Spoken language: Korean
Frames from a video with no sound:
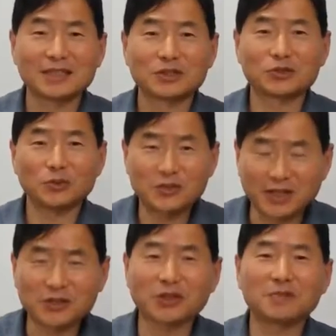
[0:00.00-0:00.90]

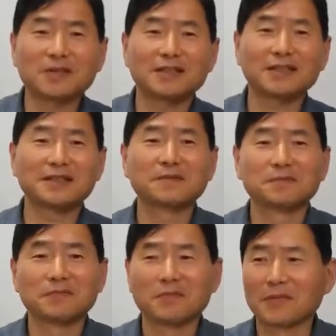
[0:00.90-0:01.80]
쏜살처럼 가네.
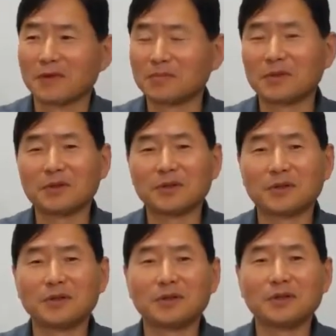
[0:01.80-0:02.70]

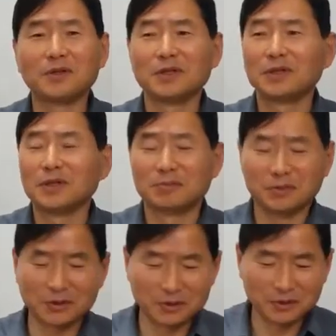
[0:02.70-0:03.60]
뭐, 어,
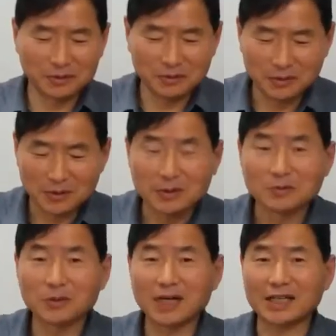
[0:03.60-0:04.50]
뭐,
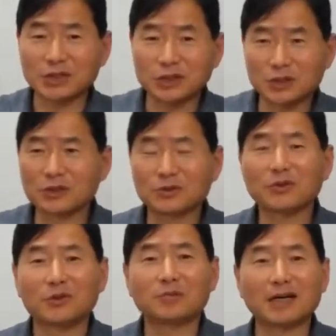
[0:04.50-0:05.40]
뭐, 가시를
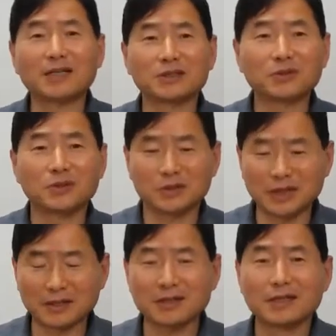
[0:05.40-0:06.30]
들고 막아도
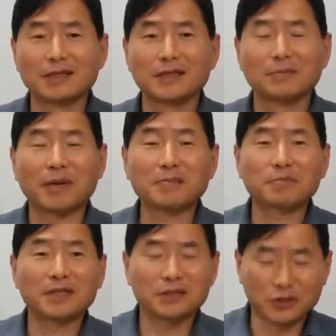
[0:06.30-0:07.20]
그냥
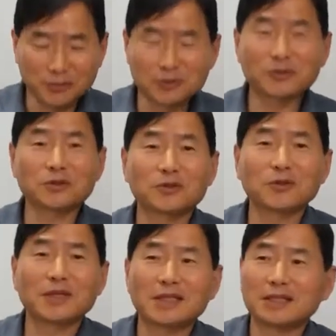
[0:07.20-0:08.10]
백발이 저 먼저
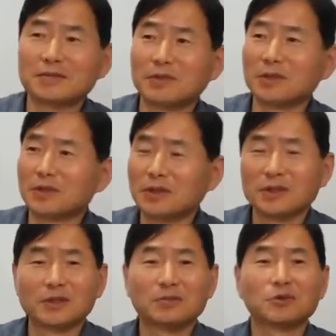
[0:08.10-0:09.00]
들어와, 뭐,
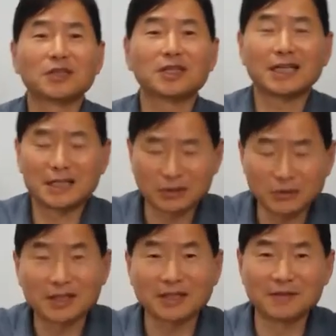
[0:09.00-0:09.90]
어, 문간 안에
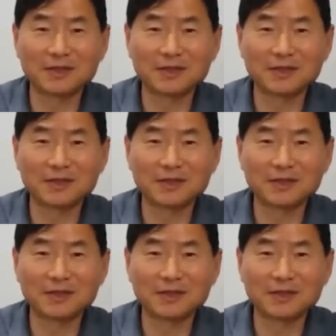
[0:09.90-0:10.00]
들어왔다.